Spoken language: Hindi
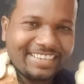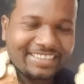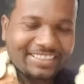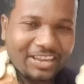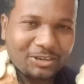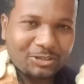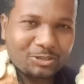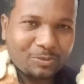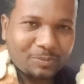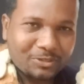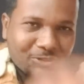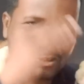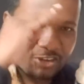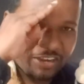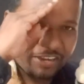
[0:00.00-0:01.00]
थैंक यू सो मच
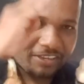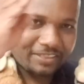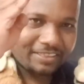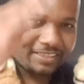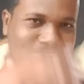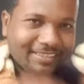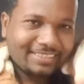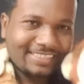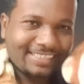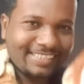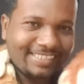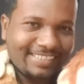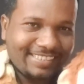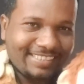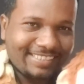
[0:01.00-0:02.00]
जय हिंद जय
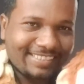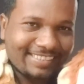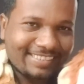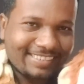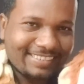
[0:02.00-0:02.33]
हिंद